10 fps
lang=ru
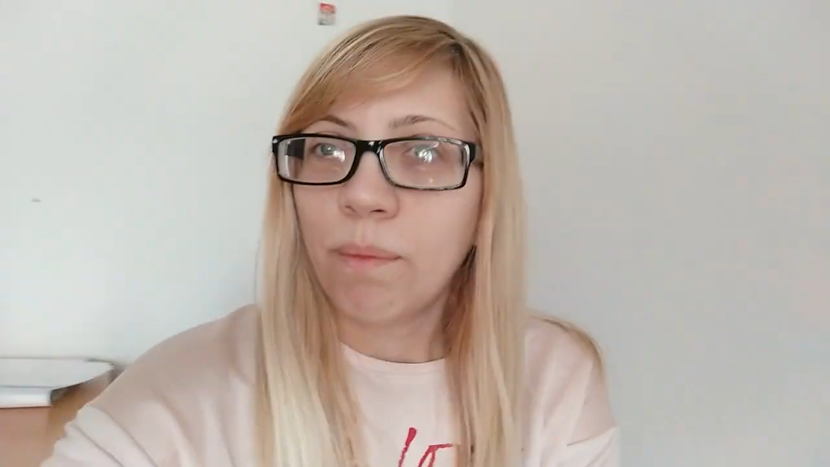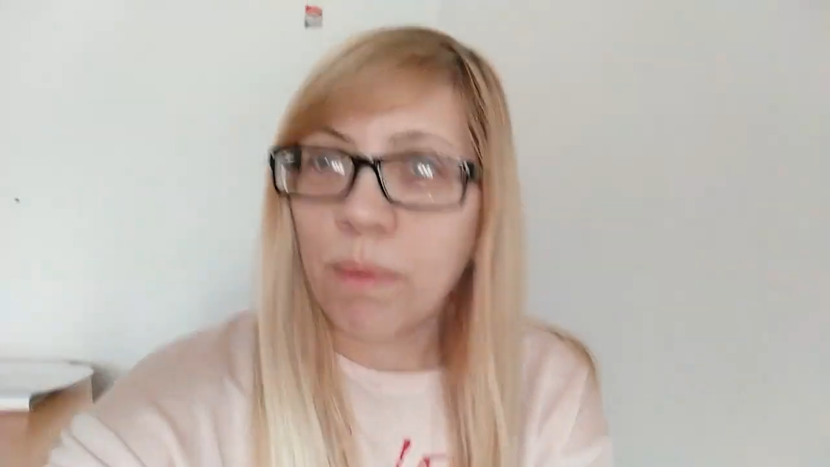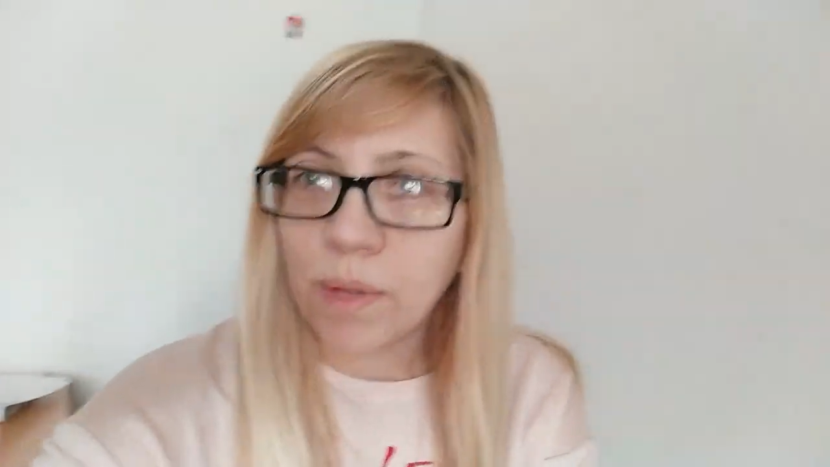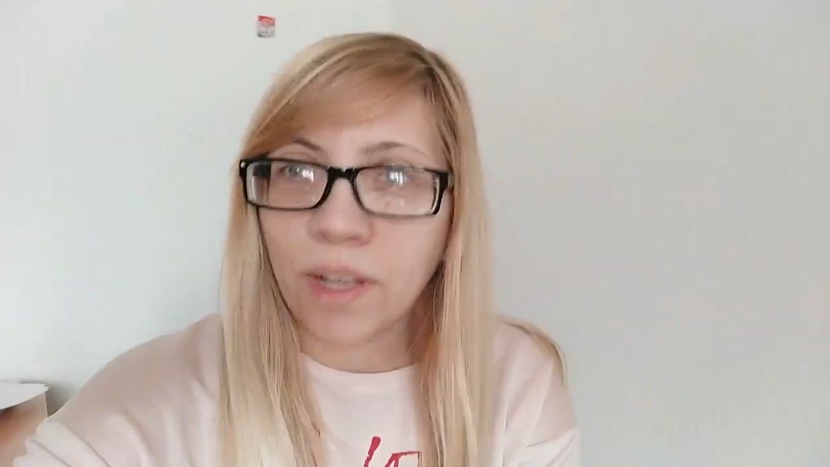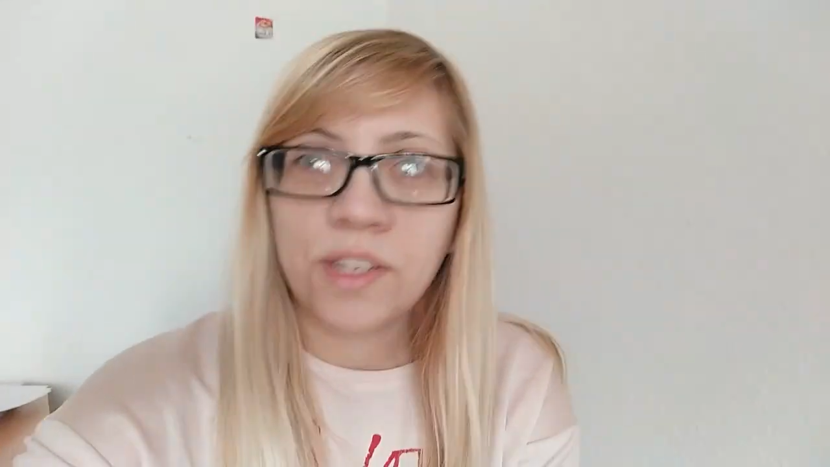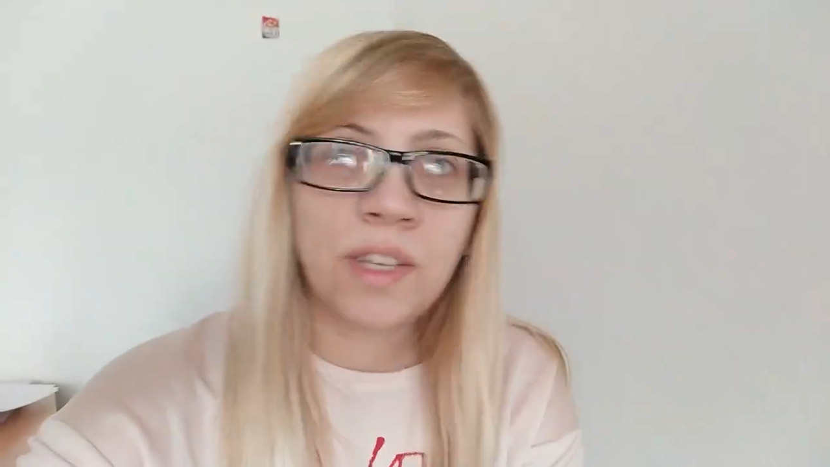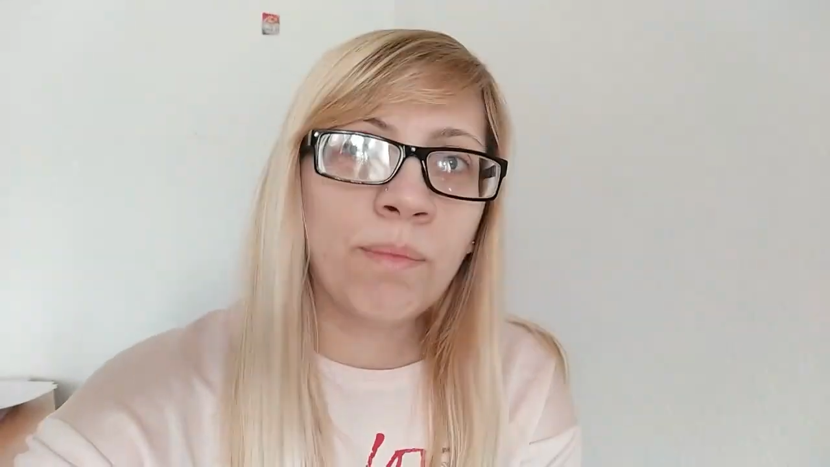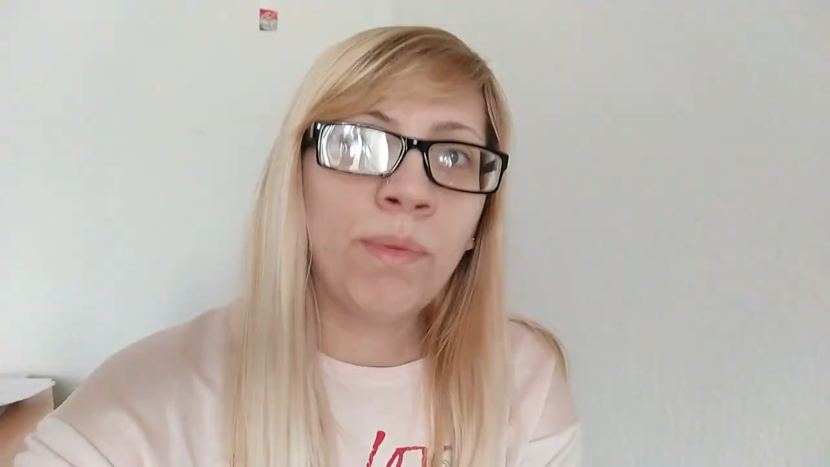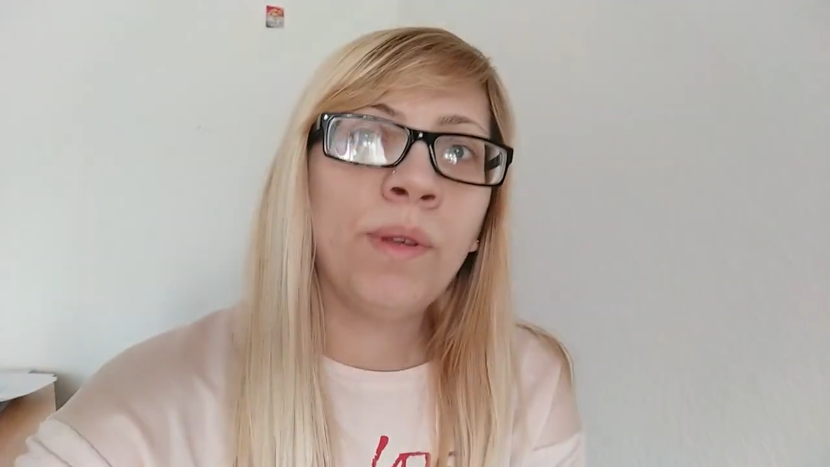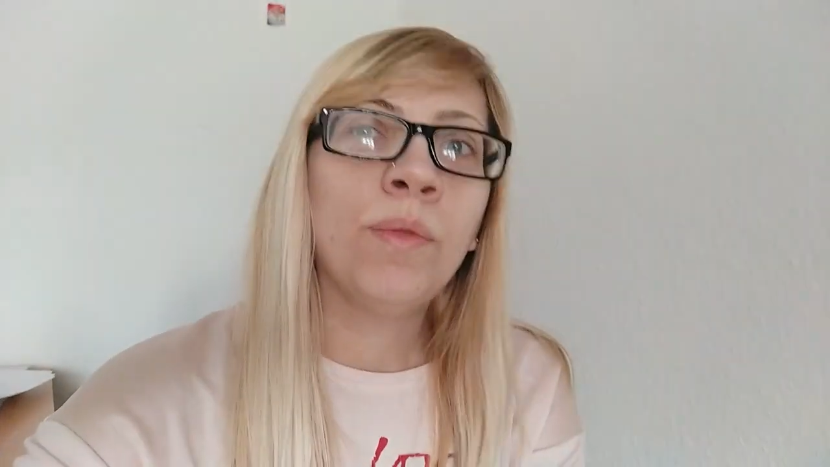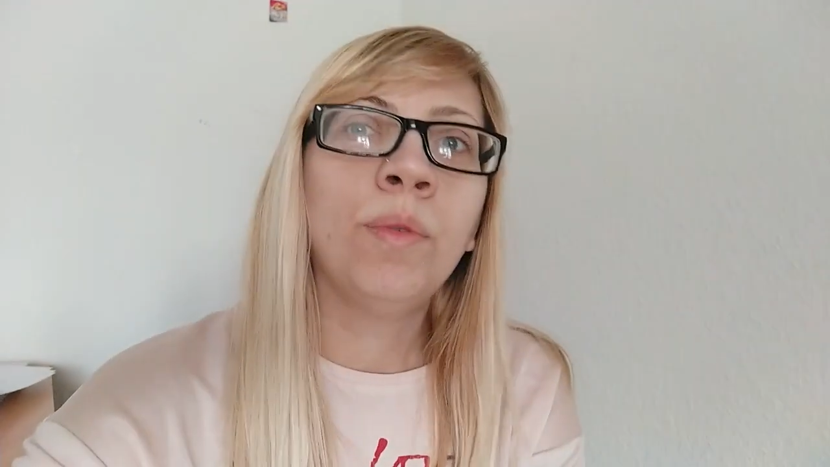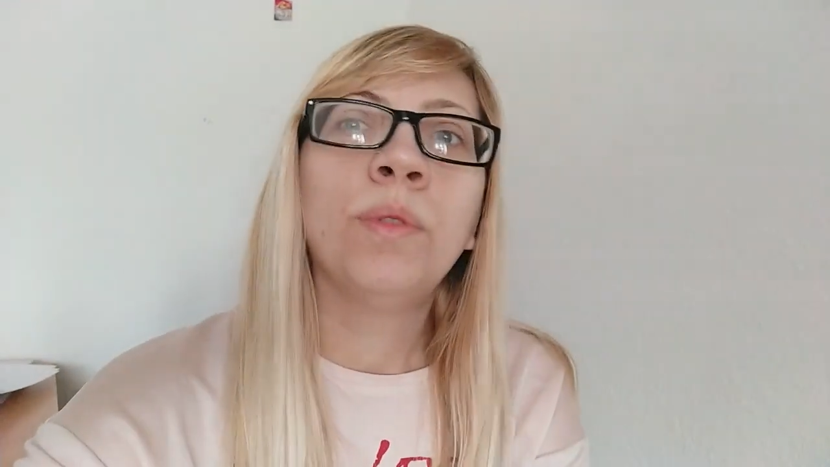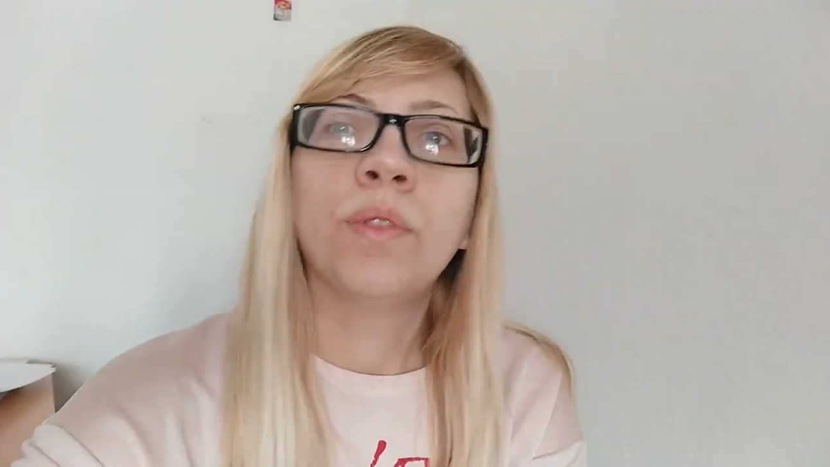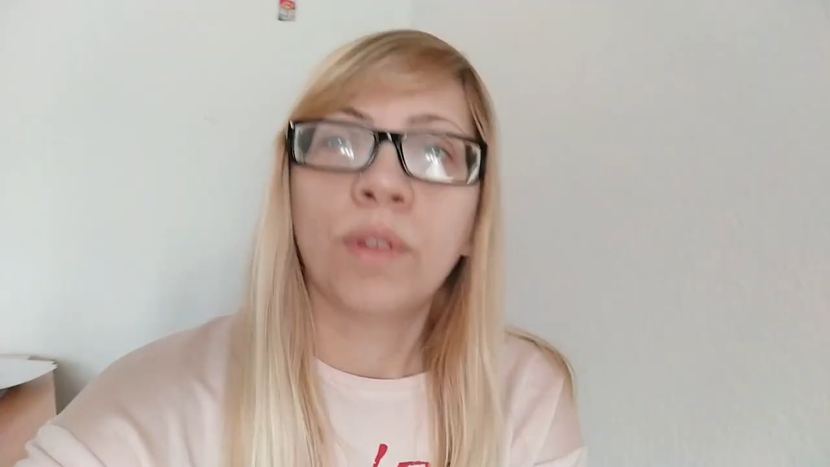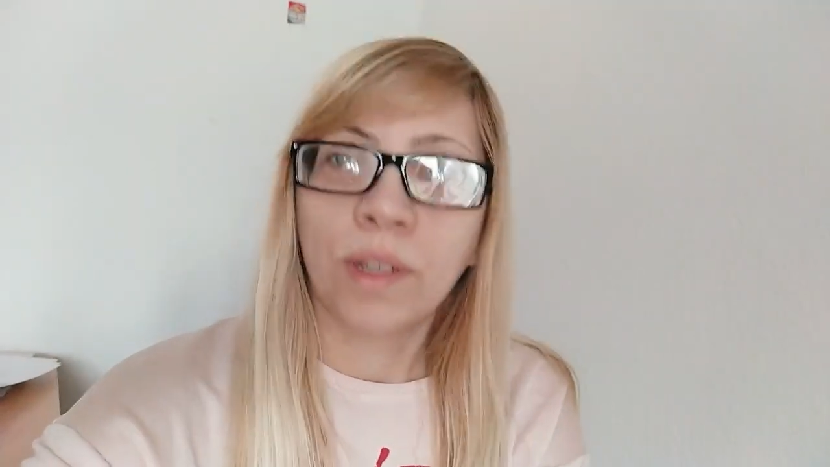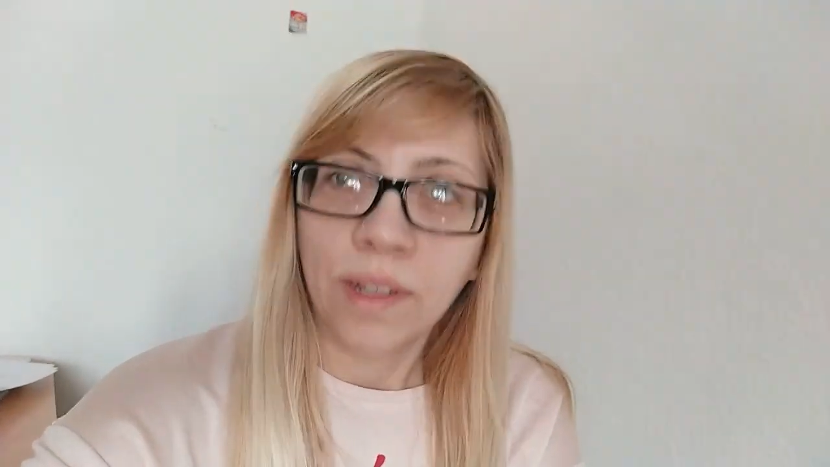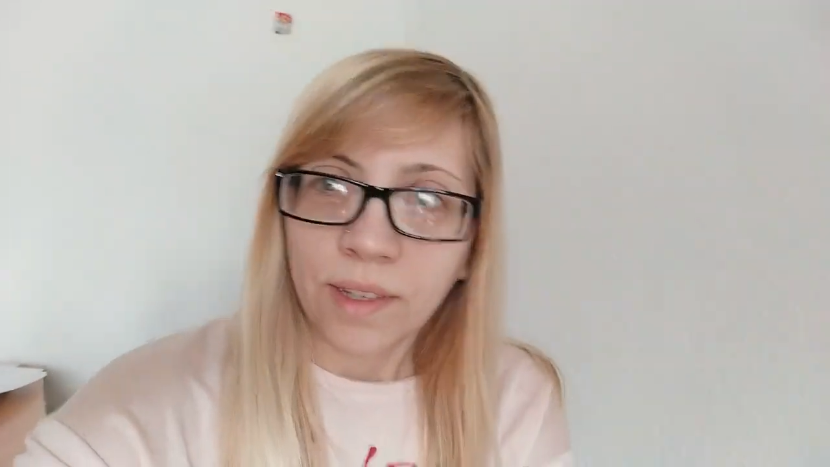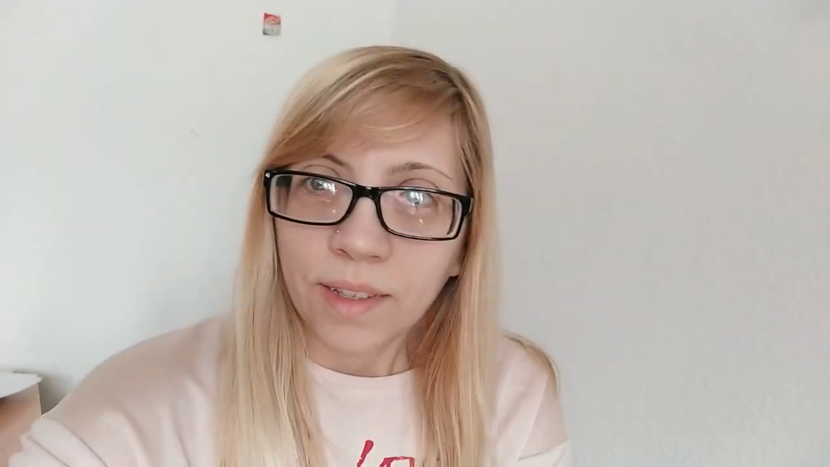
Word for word: Блин, так очки бликуют, то что,